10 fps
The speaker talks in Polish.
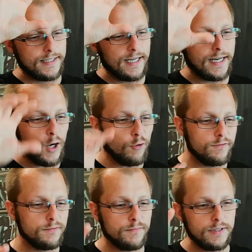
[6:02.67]

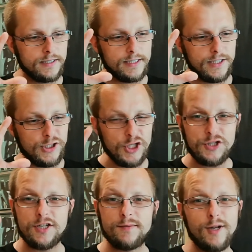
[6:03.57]
kakaowym
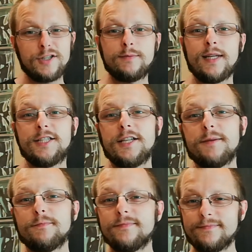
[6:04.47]
cieście z mlecznym
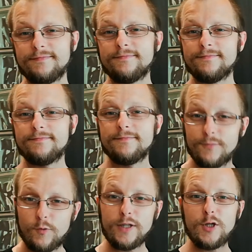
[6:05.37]
nadzieniem.
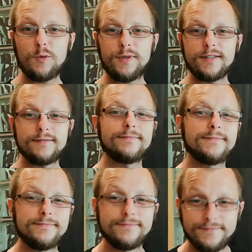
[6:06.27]
Ładny opis?
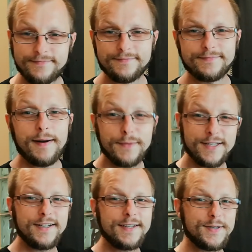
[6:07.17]
Mam
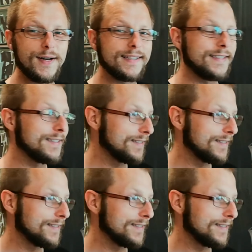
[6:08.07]
nadzieję, że ładny.